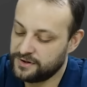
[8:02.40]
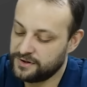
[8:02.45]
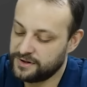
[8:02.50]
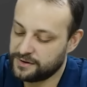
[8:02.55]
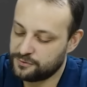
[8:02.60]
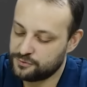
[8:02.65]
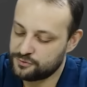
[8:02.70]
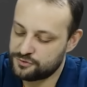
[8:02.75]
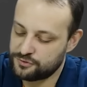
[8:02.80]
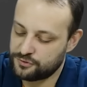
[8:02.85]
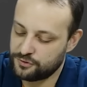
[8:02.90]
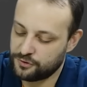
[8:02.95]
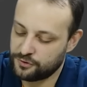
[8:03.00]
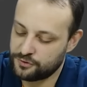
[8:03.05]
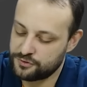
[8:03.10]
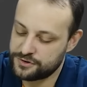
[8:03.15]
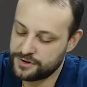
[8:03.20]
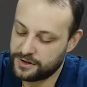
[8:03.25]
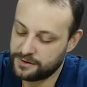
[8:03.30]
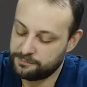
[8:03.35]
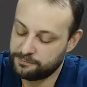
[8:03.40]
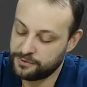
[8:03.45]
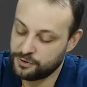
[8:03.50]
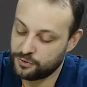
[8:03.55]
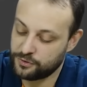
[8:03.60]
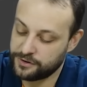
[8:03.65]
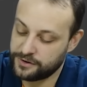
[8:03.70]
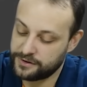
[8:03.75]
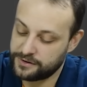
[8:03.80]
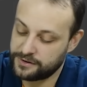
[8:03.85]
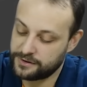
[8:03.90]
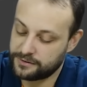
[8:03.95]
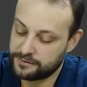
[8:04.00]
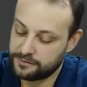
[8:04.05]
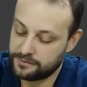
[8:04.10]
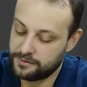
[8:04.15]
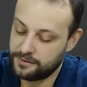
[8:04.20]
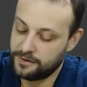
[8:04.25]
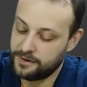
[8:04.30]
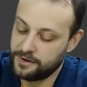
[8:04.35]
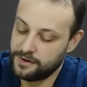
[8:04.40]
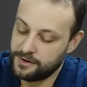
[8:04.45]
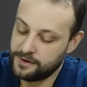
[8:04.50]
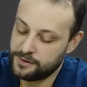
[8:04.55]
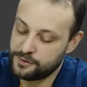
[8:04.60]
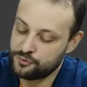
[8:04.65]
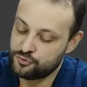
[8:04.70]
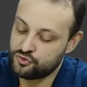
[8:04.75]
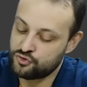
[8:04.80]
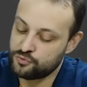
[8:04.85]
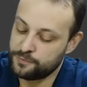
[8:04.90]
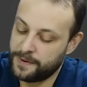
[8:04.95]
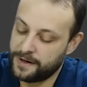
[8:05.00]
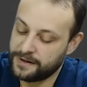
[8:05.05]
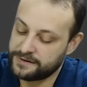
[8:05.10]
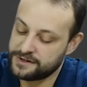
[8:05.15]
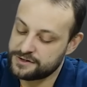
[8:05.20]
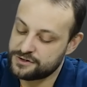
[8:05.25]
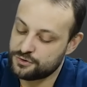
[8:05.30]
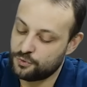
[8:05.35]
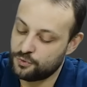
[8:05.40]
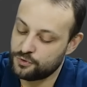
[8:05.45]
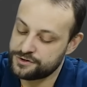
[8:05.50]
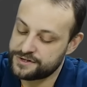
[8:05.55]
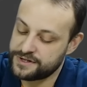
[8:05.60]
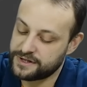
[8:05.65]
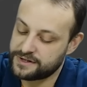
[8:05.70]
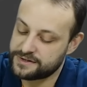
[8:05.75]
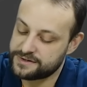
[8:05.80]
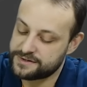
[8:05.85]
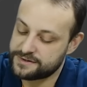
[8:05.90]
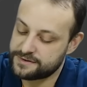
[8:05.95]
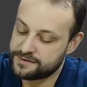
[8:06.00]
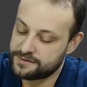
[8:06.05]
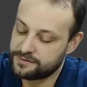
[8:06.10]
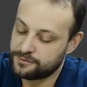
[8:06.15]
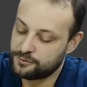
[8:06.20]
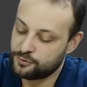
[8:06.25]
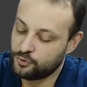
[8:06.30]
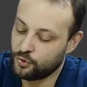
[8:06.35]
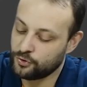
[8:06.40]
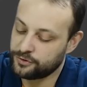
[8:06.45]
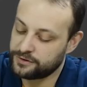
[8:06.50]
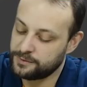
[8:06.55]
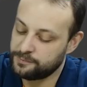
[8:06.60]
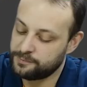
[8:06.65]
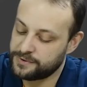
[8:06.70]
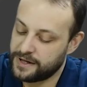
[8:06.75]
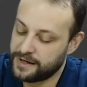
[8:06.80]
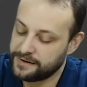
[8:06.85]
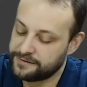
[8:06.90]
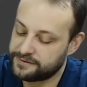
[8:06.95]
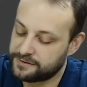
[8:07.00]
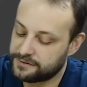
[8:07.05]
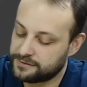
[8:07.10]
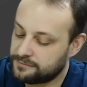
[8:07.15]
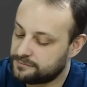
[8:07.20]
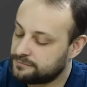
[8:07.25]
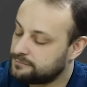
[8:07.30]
Direkt üst diyor güzel. 1.17. Cumartesi 18. Tottenham Brighton.